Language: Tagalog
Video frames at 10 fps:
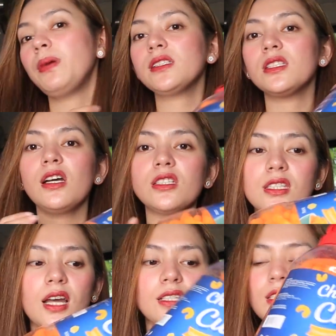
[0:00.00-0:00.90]
pang
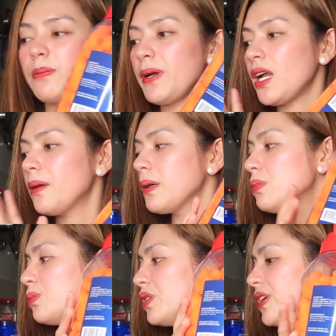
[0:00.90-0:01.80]
snack-snacks kapag ka
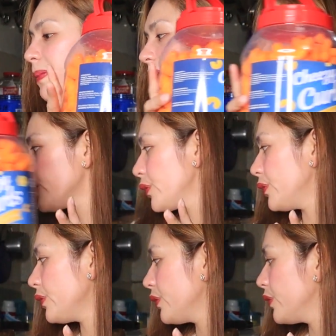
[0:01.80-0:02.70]
mag-movie
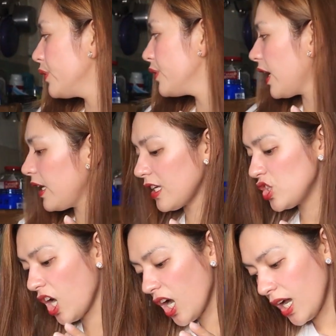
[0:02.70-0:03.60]
marathon.
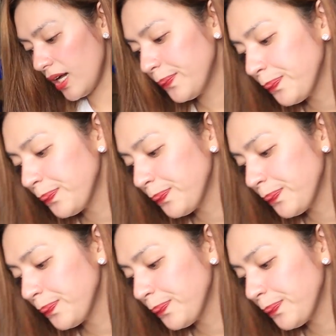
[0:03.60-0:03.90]
Ayan, dyan ka.